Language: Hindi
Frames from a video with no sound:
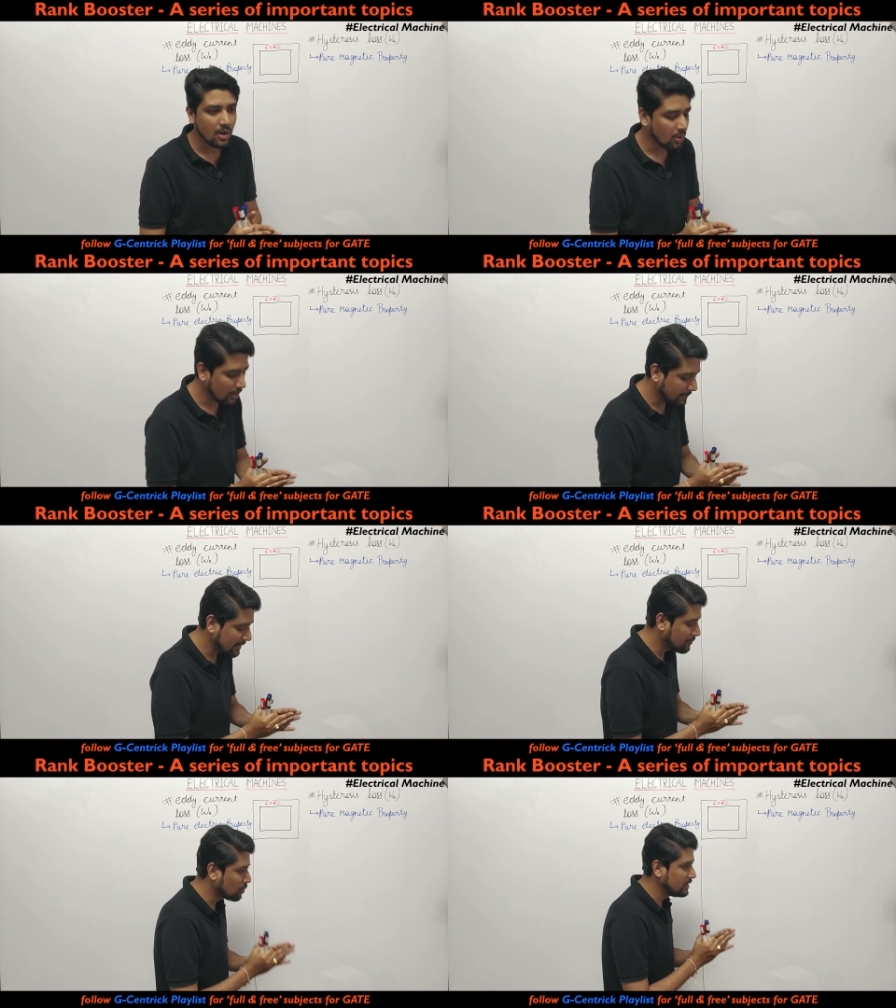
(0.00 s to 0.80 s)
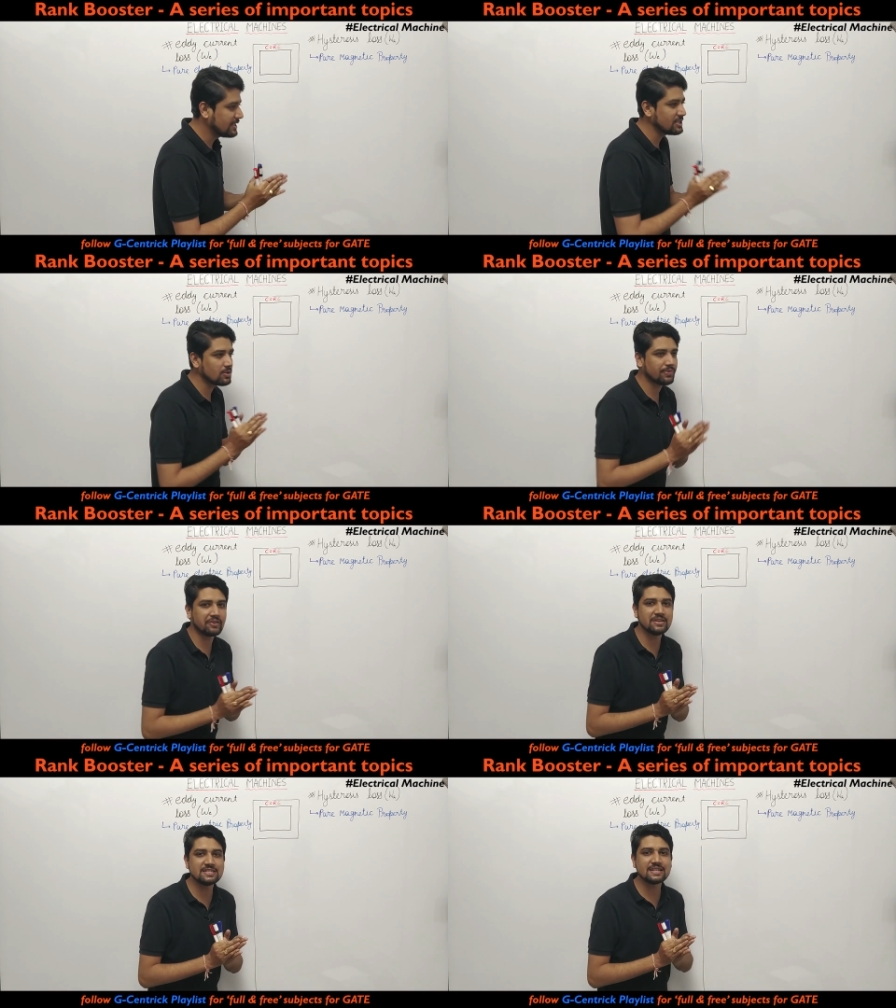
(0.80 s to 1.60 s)
और मैं वोल्टेज और
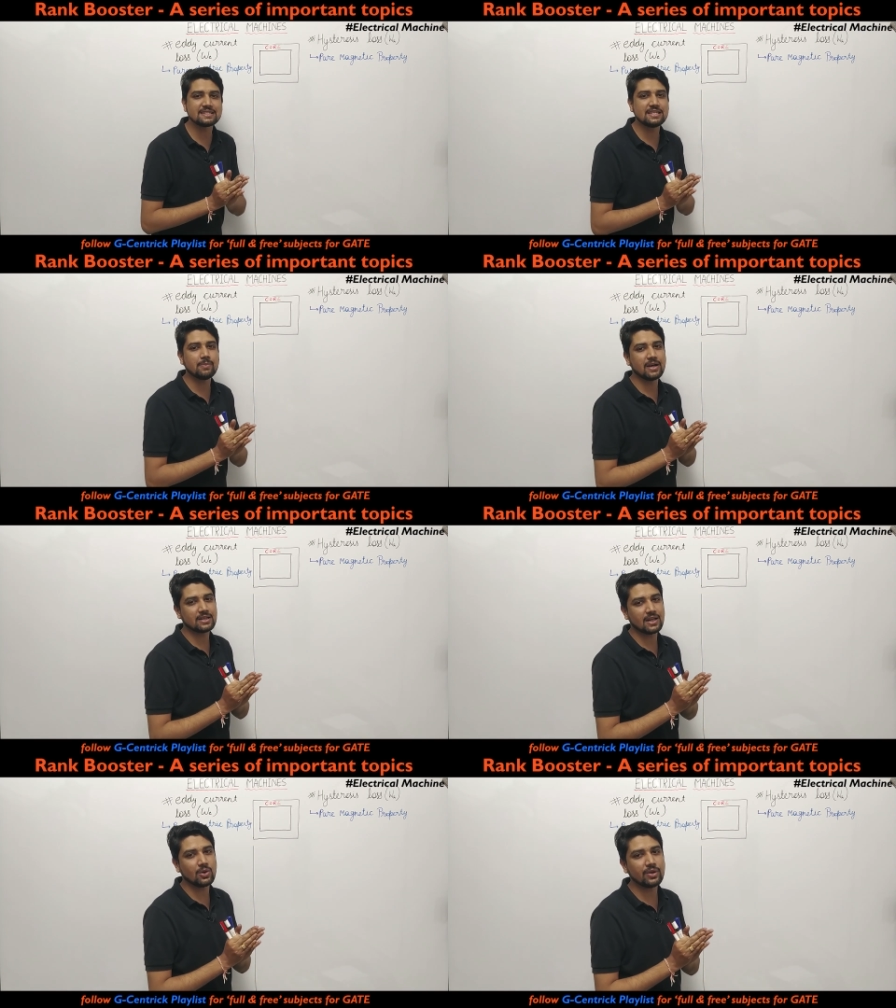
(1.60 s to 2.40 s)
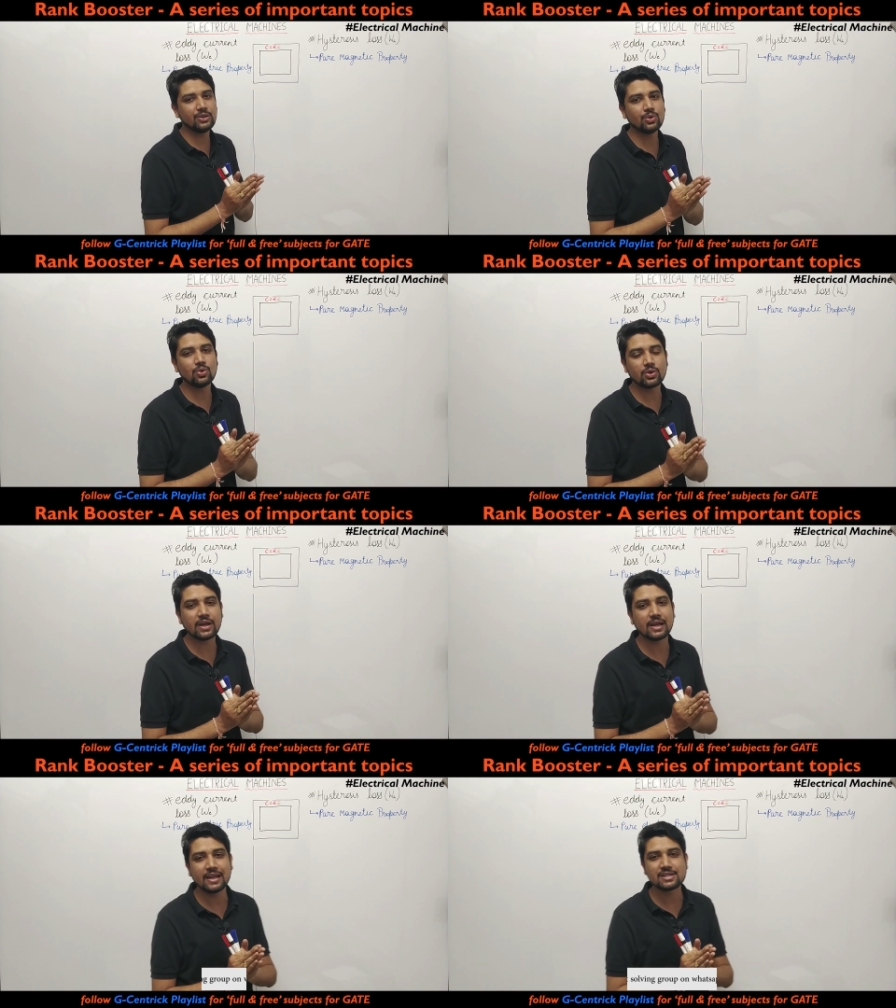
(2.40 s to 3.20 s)
फ्रिक्वेंसी की इसलिए बात कर रहा हूं कि इन दोनों के
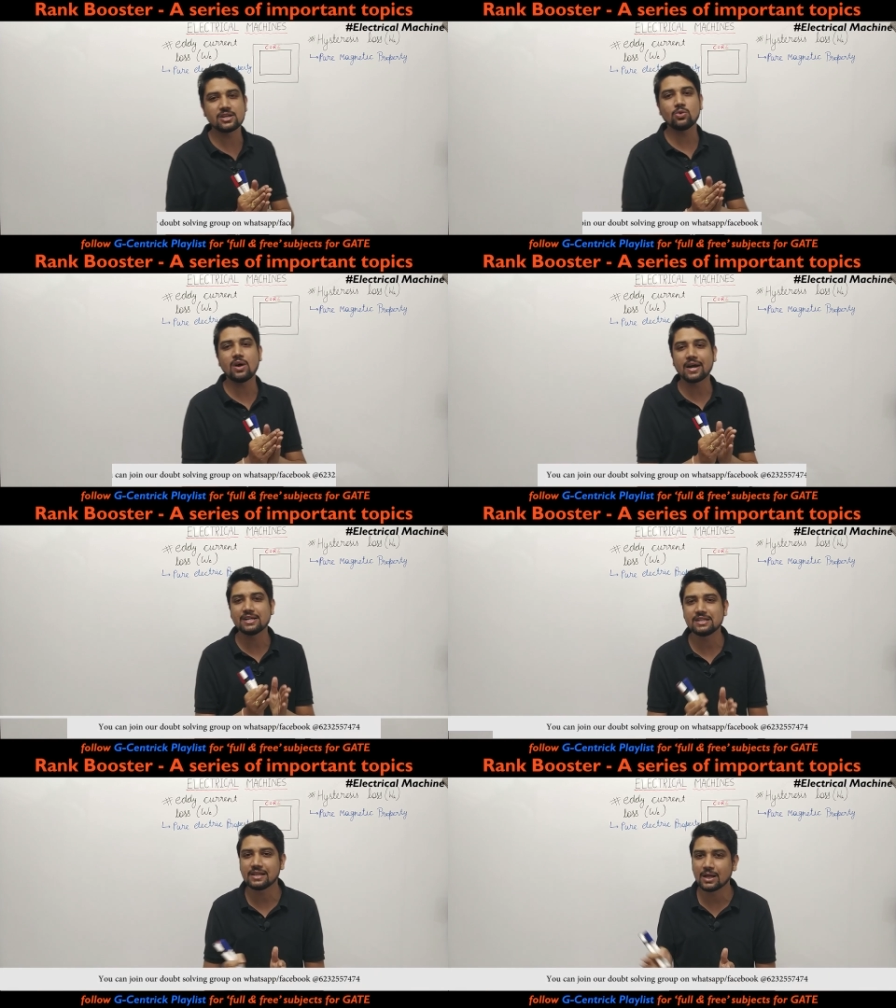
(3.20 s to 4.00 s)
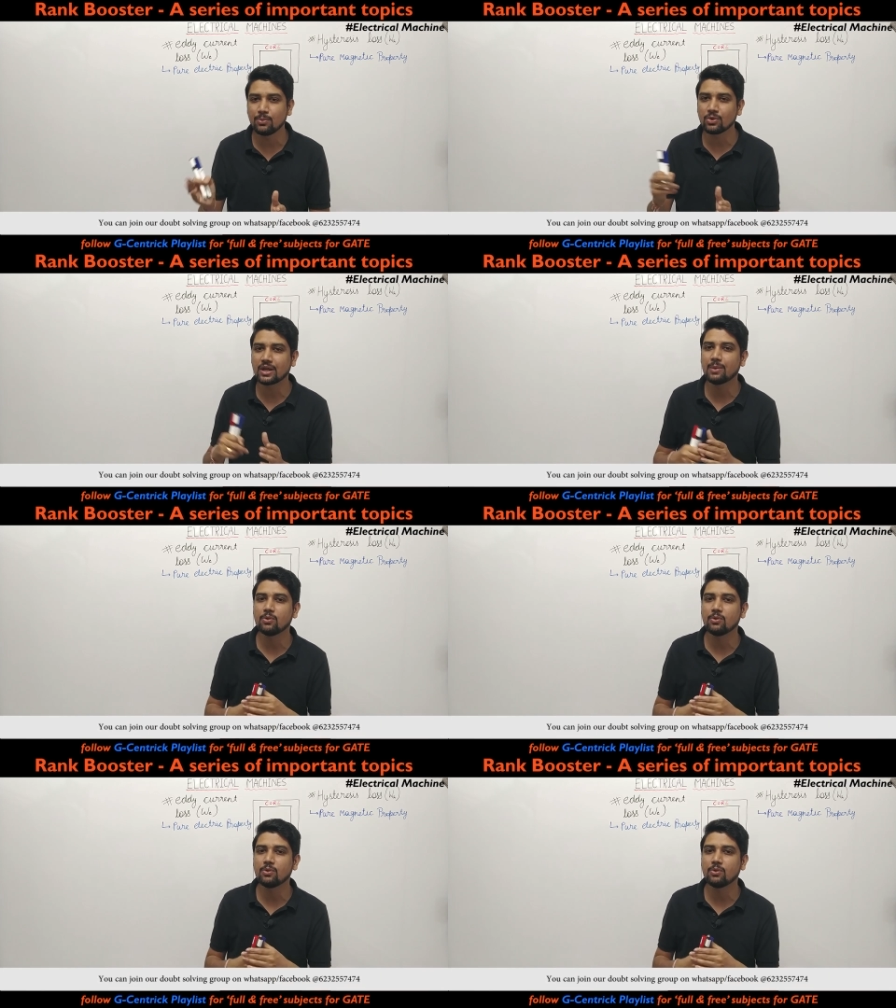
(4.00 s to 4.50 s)
कलेक्शन को आगे चल के हम लोग क्या